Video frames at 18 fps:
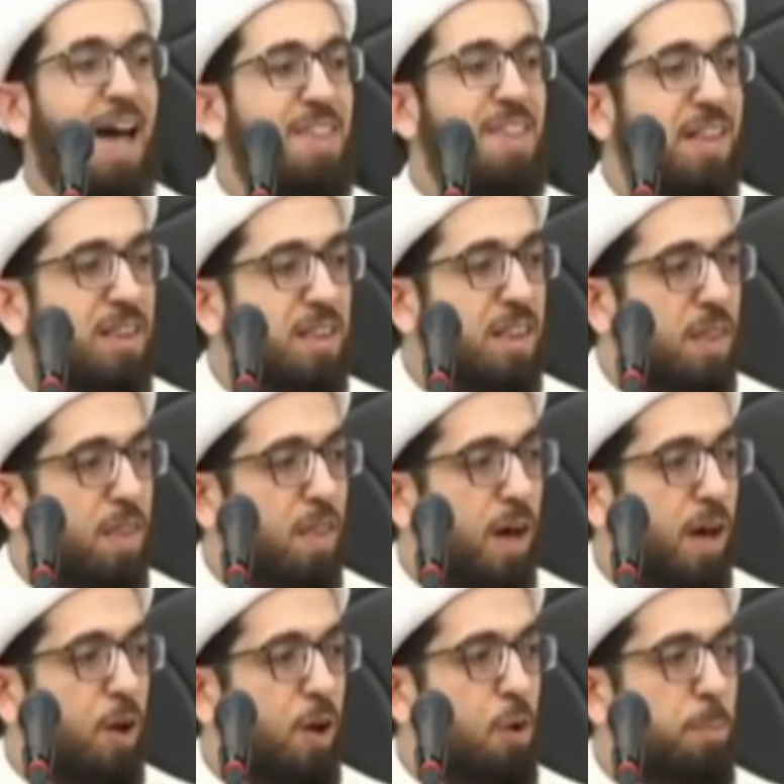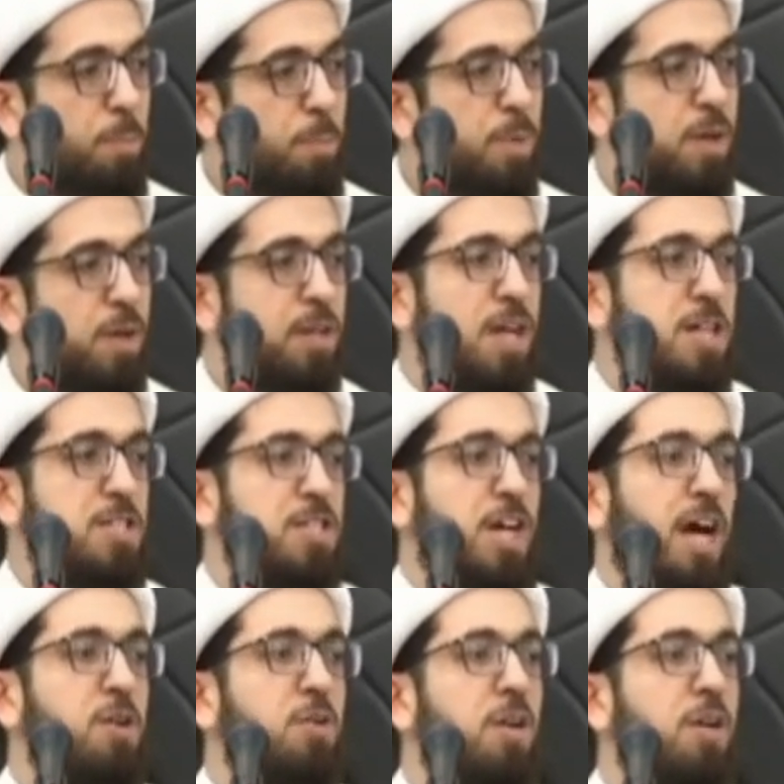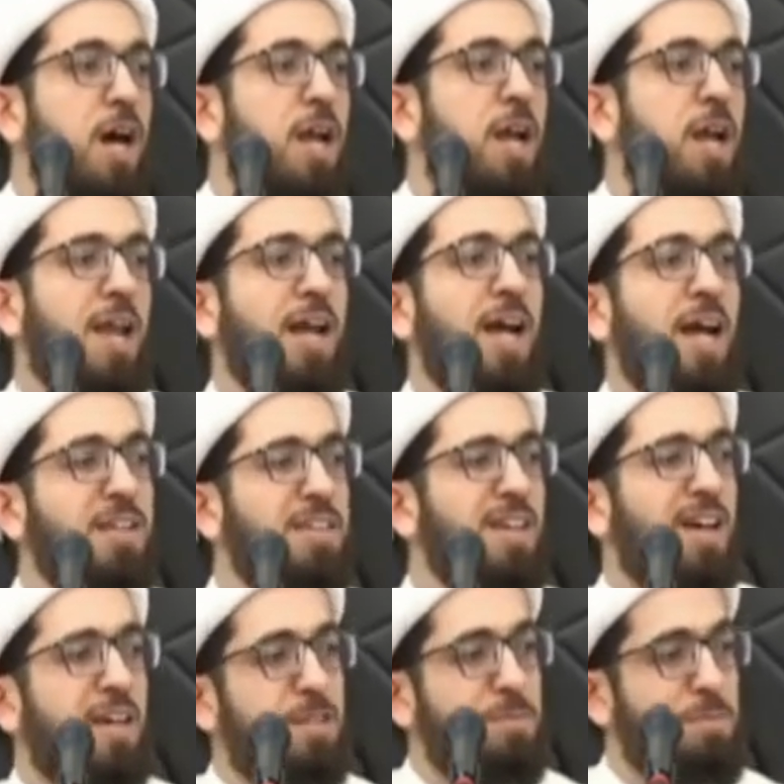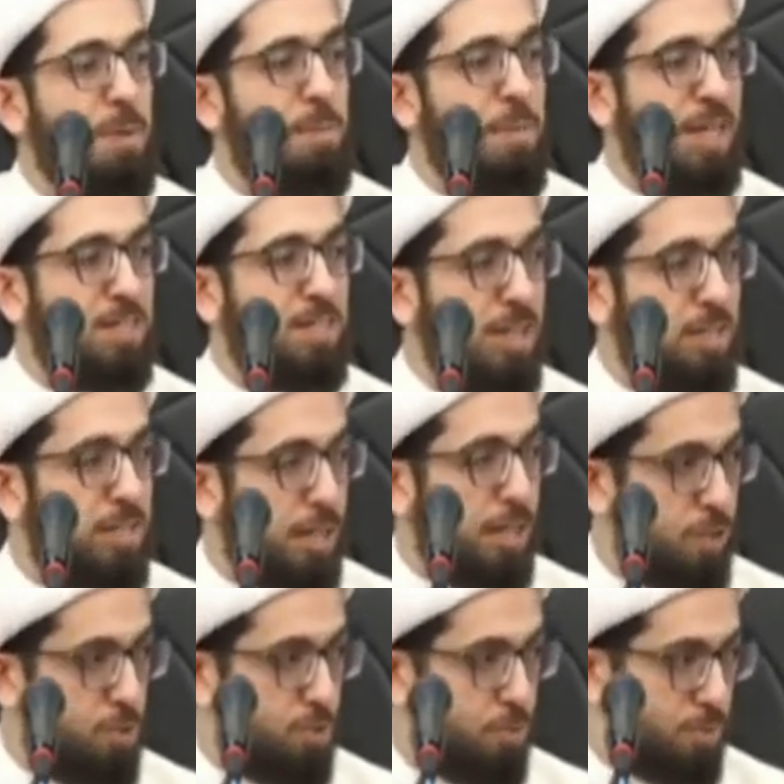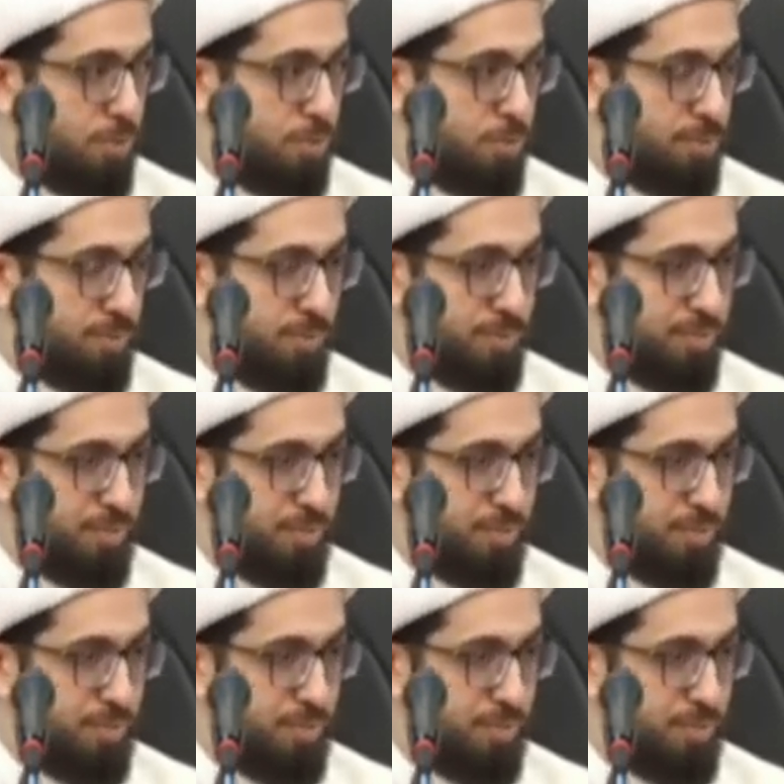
هذا التضارب يجعلنا لا نعتقد بما تعتقدون